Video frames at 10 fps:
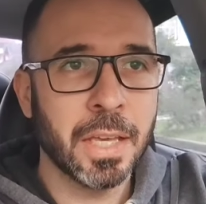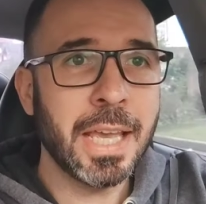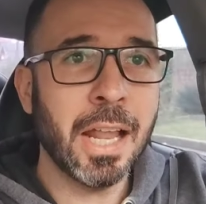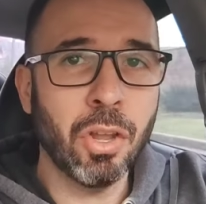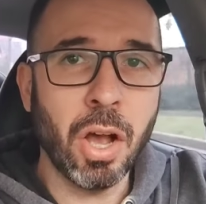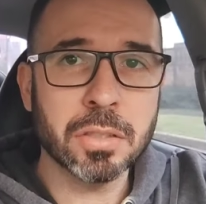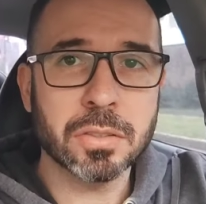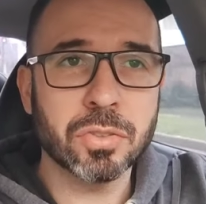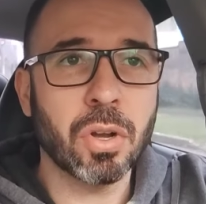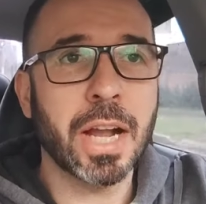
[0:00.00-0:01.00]
E a nós
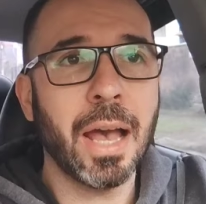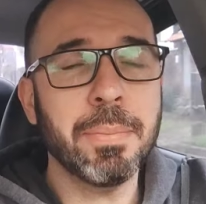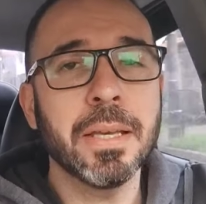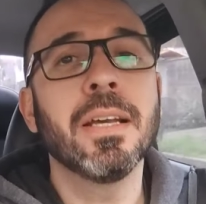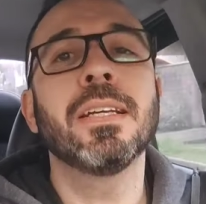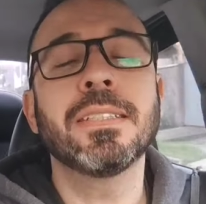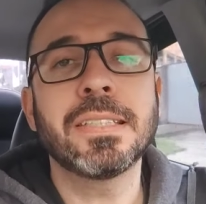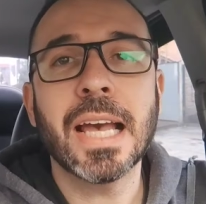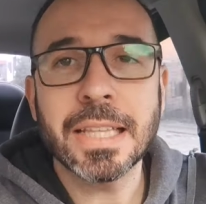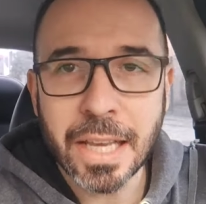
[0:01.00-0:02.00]
só cabe
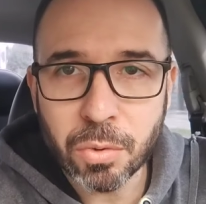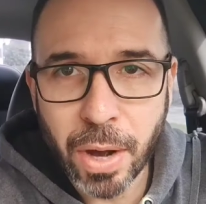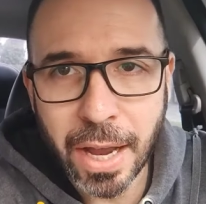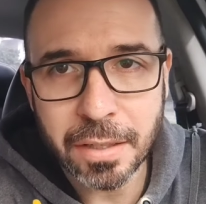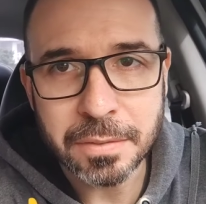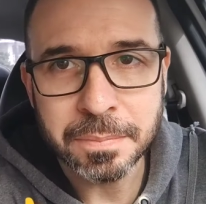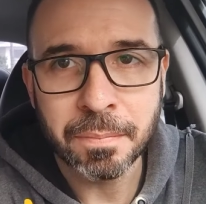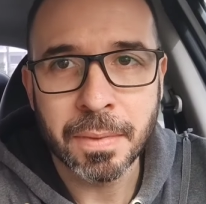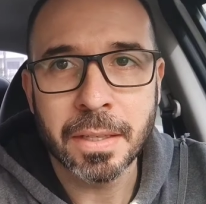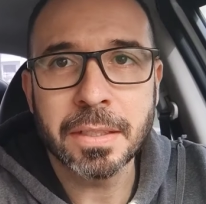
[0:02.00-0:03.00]
se adequar.
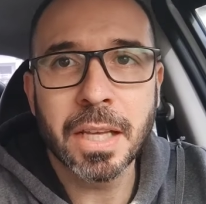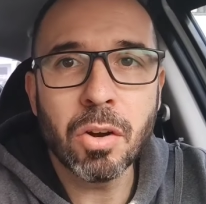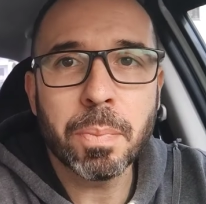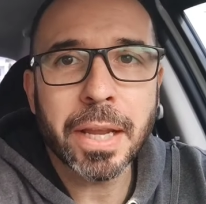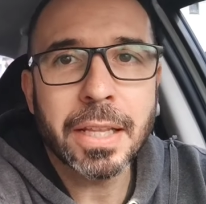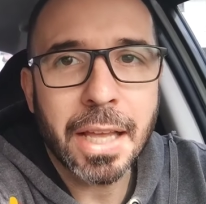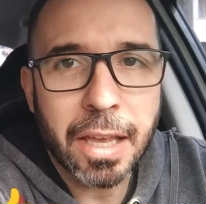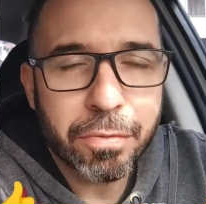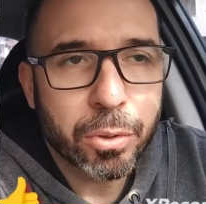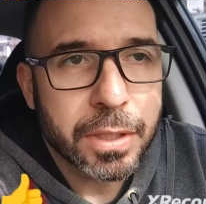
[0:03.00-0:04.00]
Então, para quem está
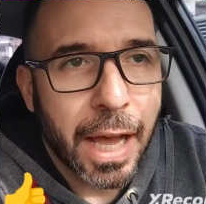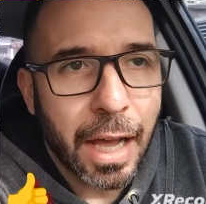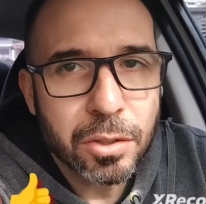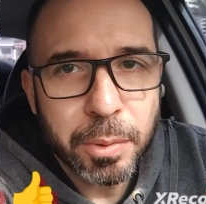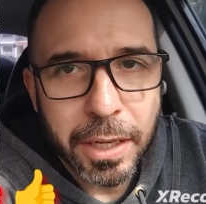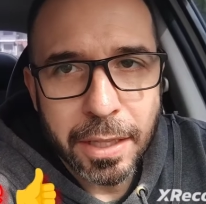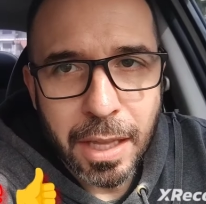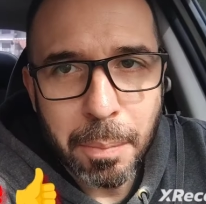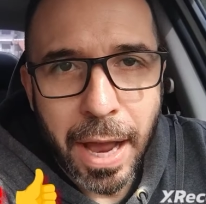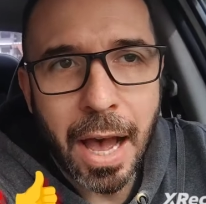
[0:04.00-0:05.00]
revoltado, para quem
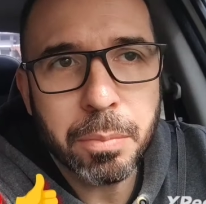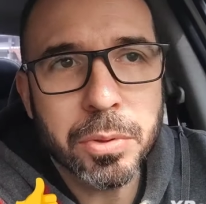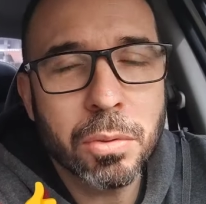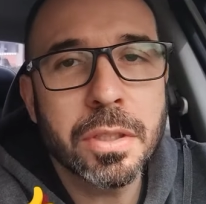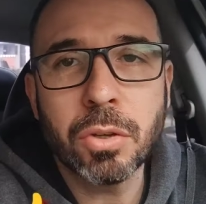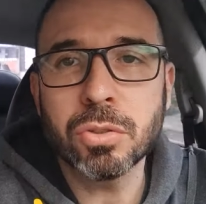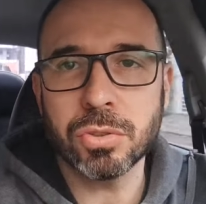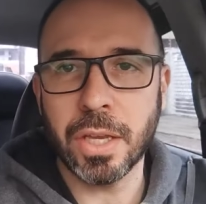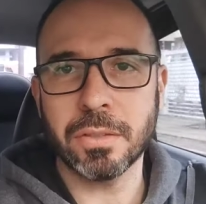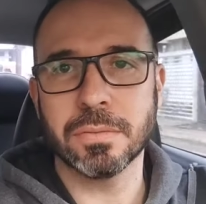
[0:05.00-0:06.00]
está bravo, não tem
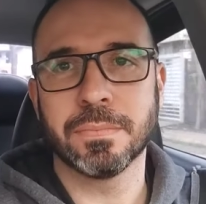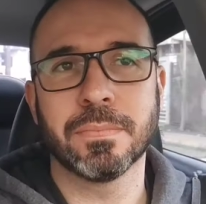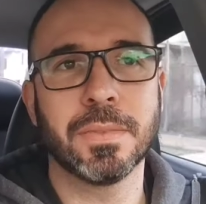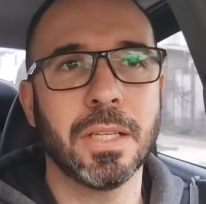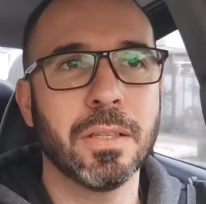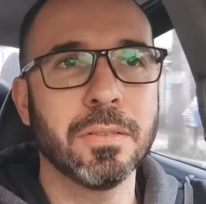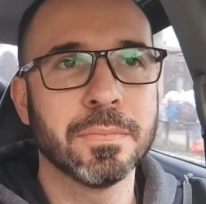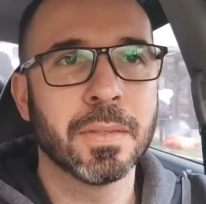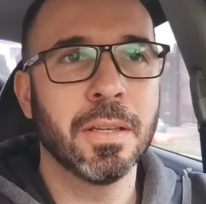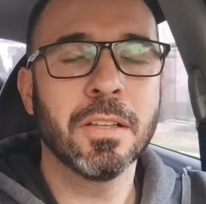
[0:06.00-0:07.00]
outro jeito, entendeu?
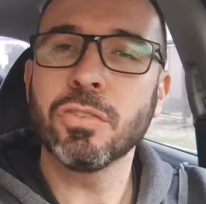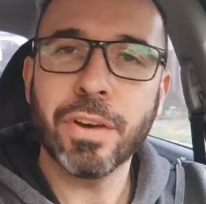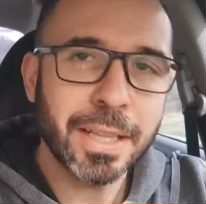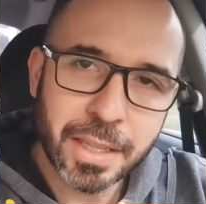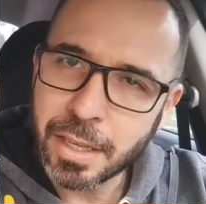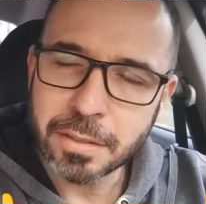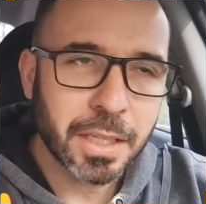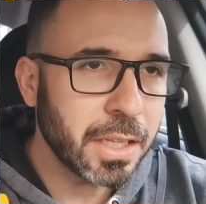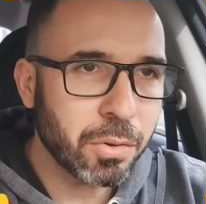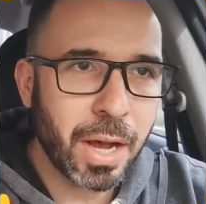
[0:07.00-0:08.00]
Tu vai ter que
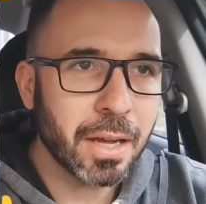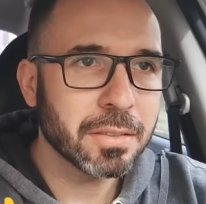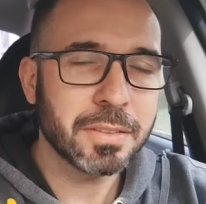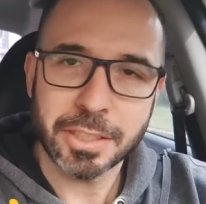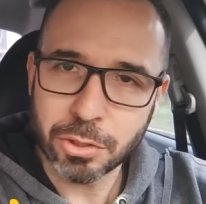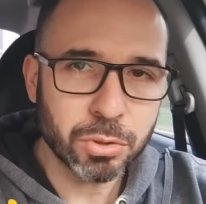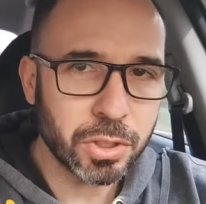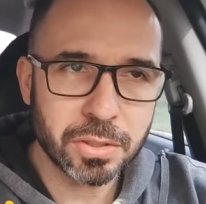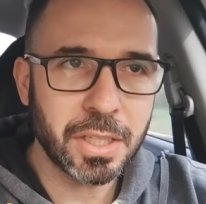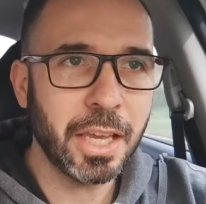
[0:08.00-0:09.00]
se adequar. Sinto
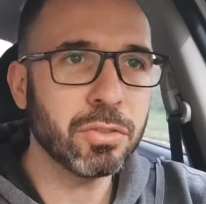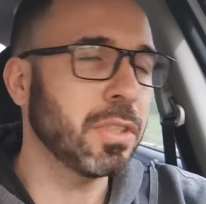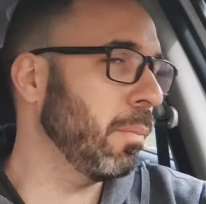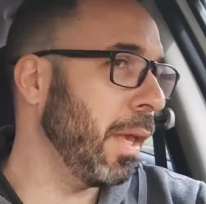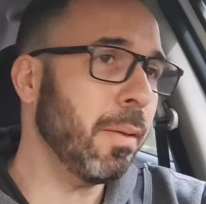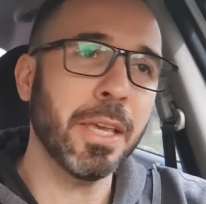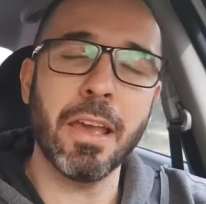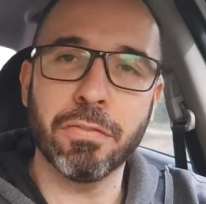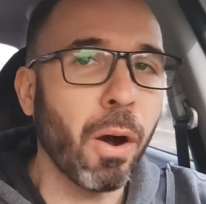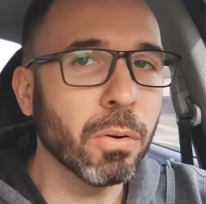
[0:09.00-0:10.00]
te dizer isso, também me
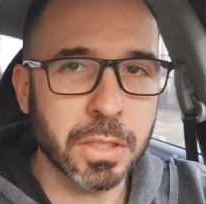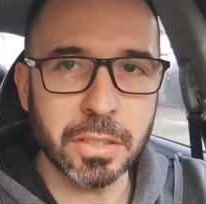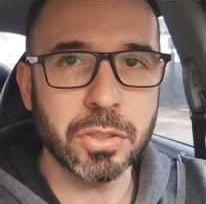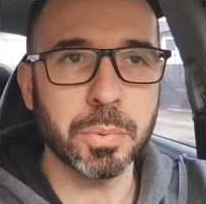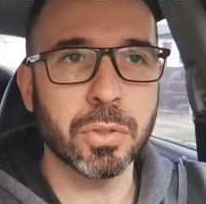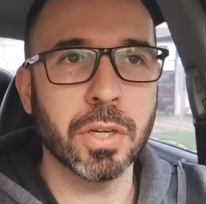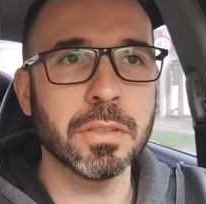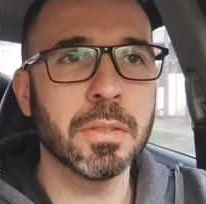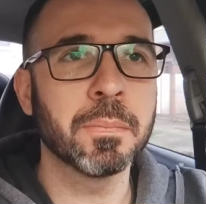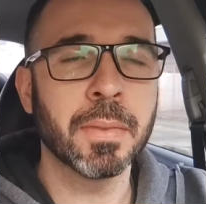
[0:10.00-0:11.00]
revolta esse tipo de
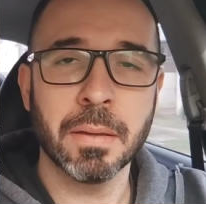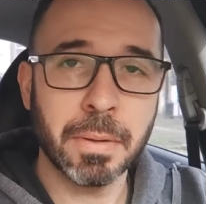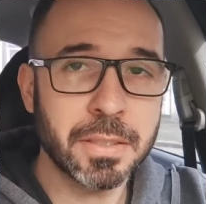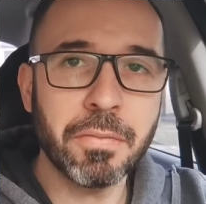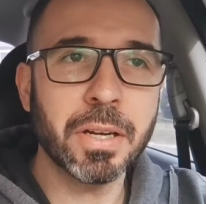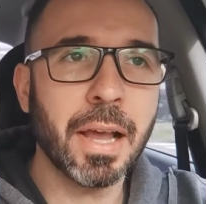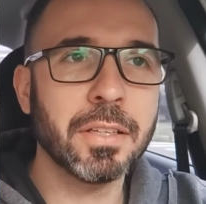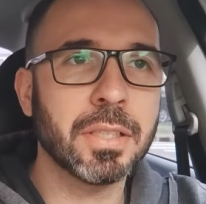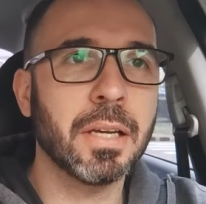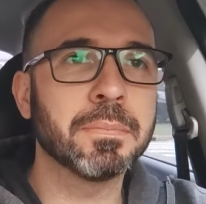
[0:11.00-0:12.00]
coisa, mas é a
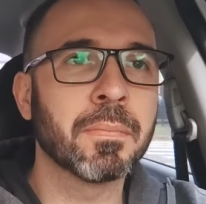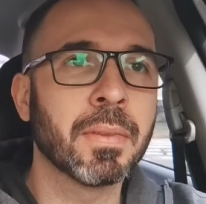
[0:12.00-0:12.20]
verdade, tá?